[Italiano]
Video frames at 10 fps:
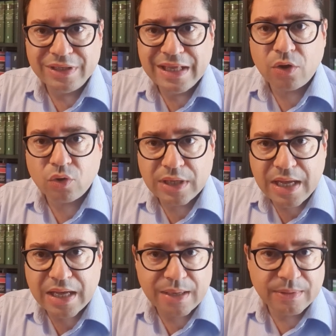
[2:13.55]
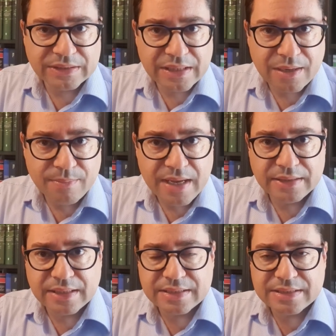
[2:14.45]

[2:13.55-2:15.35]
irrogare materialmente la